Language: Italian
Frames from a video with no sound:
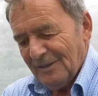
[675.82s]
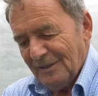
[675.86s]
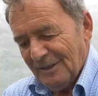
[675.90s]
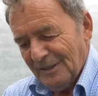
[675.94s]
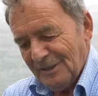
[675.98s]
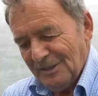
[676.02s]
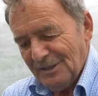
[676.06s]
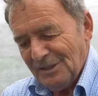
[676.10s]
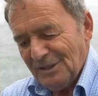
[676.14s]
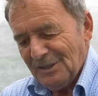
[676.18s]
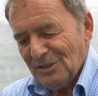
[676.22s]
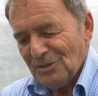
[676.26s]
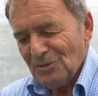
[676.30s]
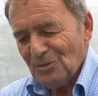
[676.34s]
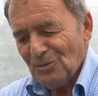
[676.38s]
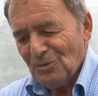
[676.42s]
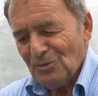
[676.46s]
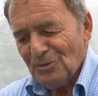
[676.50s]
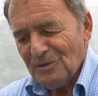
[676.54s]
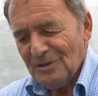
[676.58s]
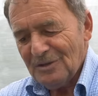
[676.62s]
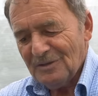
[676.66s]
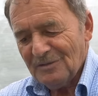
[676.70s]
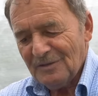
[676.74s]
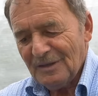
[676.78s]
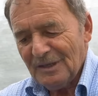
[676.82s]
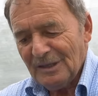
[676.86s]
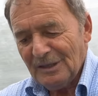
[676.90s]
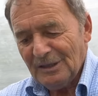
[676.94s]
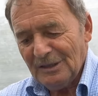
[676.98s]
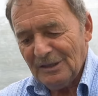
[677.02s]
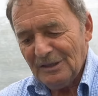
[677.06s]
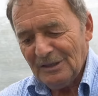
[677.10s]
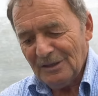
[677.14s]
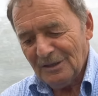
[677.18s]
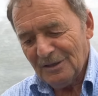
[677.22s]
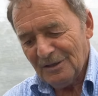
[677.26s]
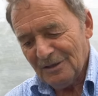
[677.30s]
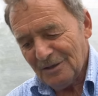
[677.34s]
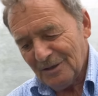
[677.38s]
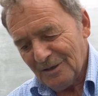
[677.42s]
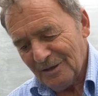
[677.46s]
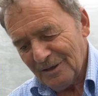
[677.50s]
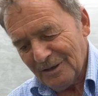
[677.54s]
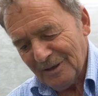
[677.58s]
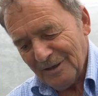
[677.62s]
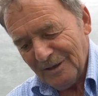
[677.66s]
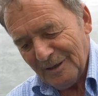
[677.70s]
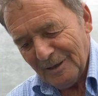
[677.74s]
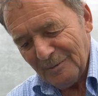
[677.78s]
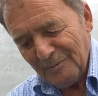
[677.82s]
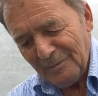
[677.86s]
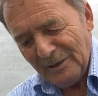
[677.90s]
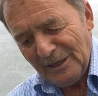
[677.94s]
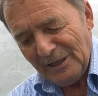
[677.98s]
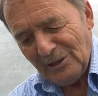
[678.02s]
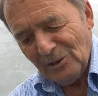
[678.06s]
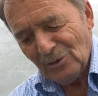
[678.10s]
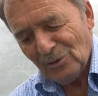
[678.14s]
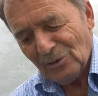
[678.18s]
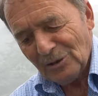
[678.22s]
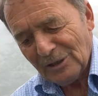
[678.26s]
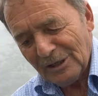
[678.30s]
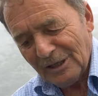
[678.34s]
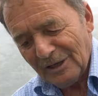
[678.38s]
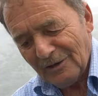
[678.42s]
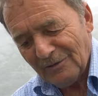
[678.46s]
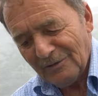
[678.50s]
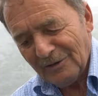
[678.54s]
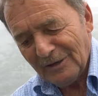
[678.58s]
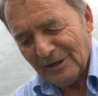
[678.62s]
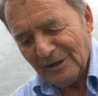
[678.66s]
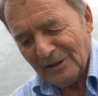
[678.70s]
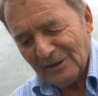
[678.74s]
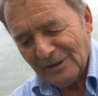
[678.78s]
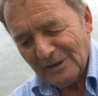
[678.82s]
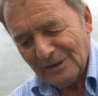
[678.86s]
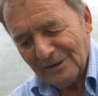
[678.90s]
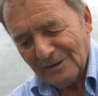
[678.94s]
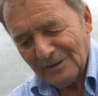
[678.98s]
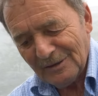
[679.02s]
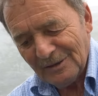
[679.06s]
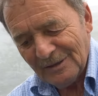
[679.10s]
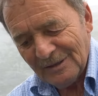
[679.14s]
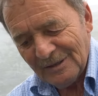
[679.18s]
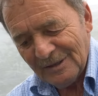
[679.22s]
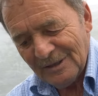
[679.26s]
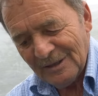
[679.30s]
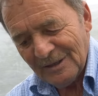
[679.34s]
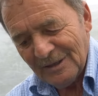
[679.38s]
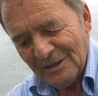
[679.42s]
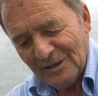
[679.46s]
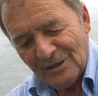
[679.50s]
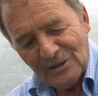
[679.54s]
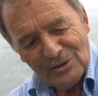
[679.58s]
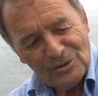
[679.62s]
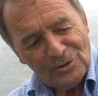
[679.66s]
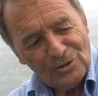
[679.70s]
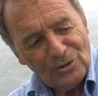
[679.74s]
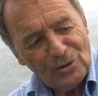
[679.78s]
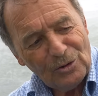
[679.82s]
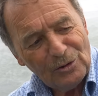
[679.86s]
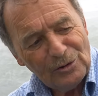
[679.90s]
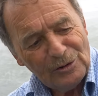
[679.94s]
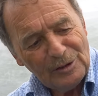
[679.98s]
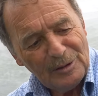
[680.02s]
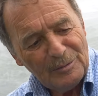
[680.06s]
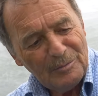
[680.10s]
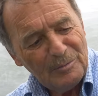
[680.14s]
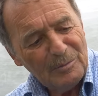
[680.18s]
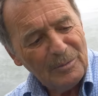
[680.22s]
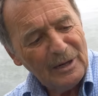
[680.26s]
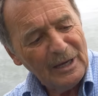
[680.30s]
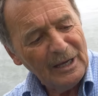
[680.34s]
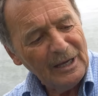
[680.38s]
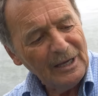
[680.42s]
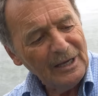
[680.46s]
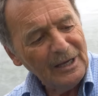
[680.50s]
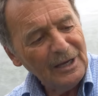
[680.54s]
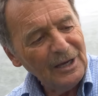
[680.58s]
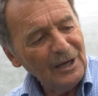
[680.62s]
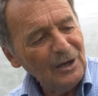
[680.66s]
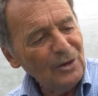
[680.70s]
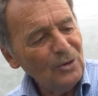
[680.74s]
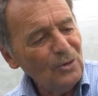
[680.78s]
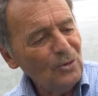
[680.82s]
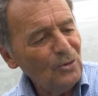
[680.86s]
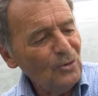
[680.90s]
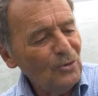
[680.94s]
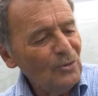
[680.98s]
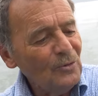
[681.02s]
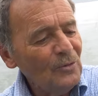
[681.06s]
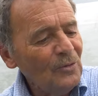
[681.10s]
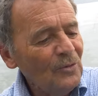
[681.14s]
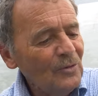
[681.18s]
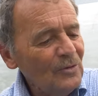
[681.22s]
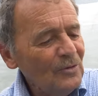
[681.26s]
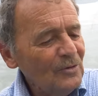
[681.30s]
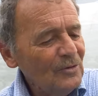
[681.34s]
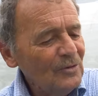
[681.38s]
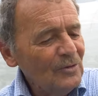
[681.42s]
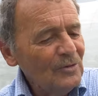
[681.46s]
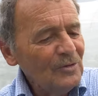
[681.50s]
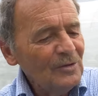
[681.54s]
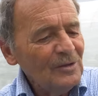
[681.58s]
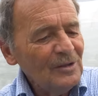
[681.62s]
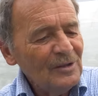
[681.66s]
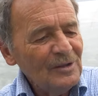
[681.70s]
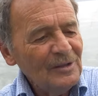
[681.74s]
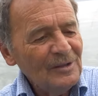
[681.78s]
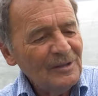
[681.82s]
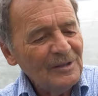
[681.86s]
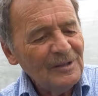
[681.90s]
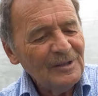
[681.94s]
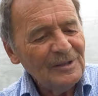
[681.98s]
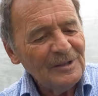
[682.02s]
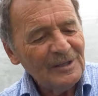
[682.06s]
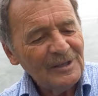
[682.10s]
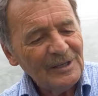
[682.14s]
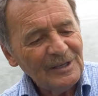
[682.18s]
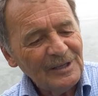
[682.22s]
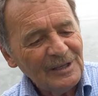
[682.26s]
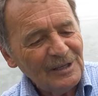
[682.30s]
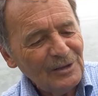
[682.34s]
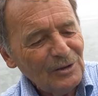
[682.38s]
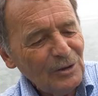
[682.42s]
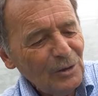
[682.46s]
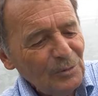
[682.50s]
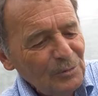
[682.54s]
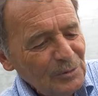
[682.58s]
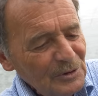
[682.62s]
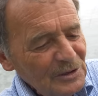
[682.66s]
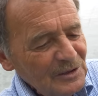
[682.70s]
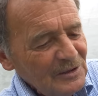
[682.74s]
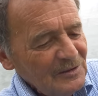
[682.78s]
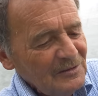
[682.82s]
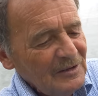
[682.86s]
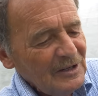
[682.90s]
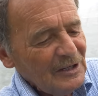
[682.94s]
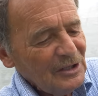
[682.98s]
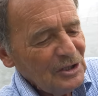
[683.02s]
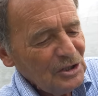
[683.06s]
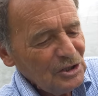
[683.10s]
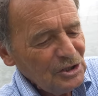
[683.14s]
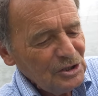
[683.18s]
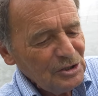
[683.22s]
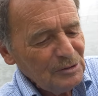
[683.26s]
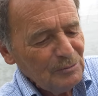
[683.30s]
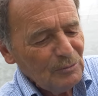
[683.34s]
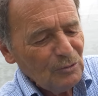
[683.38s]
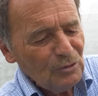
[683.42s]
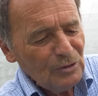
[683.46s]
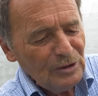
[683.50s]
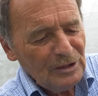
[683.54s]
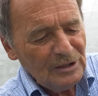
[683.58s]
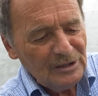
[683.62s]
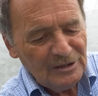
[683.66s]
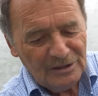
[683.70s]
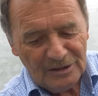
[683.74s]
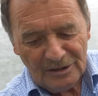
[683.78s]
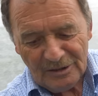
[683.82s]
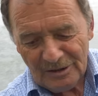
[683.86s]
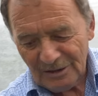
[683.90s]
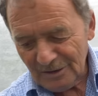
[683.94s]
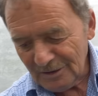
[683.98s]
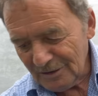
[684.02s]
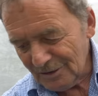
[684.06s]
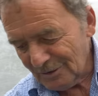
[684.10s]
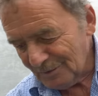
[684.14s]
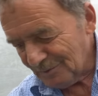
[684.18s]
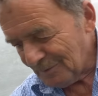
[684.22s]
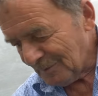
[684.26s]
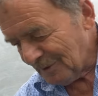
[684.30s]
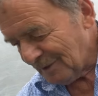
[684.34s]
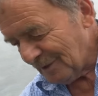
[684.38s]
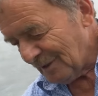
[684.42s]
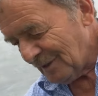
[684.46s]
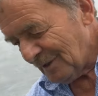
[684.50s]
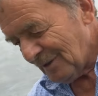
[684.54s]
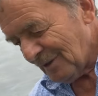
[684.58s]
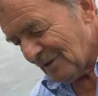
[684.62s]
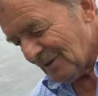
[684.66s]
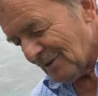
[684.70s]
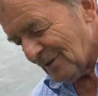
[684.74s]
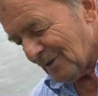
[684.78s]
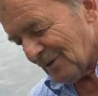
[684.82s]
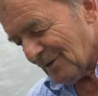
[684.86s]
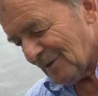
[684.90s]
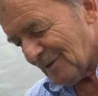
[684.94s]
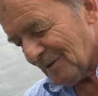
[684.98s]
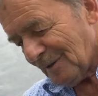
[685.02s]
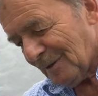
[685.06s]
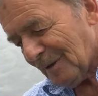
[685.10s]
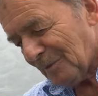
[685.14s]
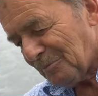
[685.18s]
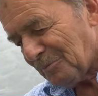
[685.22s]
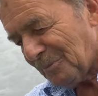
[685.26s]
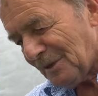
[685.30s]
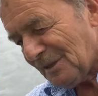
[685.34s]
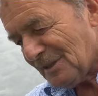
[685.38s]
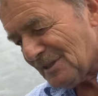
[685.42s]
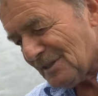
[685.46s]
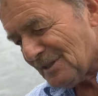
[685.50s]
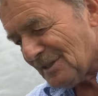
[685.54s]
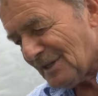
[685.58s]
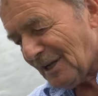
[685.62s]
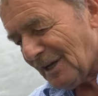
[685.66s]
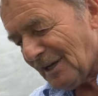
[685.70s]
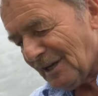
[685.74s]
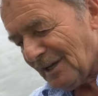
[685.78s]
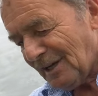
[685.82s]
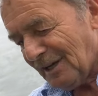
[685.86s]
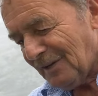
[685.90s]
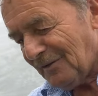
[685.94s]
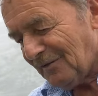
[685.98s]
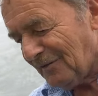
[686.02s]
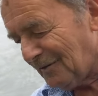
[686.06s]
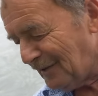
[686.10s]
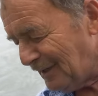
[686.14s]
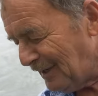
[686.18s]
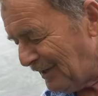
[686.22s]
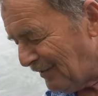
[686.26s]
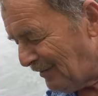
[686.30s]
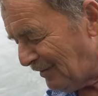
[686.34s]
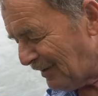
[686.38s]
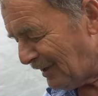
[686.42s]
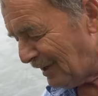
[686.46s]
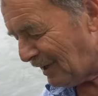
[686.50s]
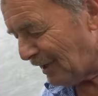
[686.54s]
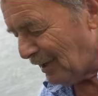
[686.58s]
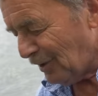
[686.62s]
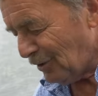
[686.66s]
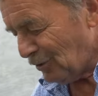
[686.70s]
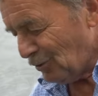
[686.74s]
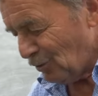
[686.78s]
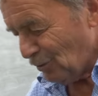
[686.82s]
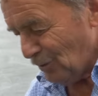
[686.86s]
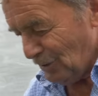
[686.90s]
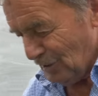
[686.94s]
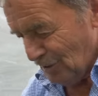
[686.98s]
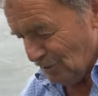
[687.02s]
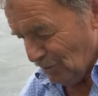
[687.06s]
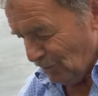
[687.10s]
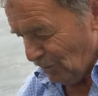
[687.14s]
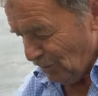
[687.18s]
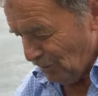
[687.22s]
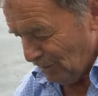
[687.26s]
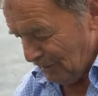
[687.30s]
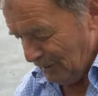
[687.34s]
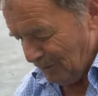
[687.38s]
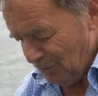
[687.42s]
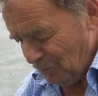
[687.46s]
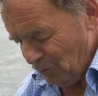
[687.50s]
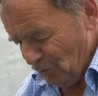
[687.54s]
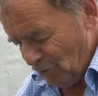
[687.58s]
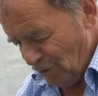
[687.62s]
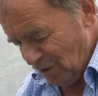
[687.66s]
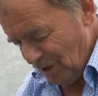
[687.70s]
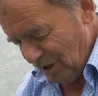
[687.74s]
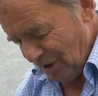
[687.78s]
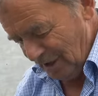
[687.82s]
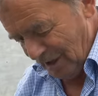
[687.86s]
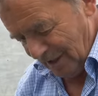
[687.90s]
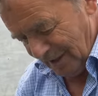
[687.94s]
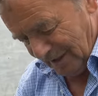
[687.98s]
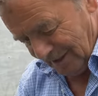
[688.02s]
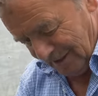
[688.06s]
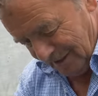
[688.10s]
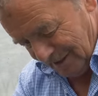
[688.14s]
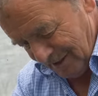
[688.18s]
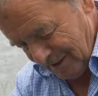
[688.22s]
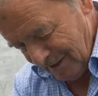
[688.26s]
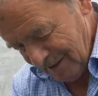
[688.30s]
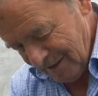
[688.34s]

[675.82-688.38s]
Essere soddisfatti è migliore che avere soldi in banca o che dopo si viene scemoniti a pensare che fine faranno quei soldi ammucchiati.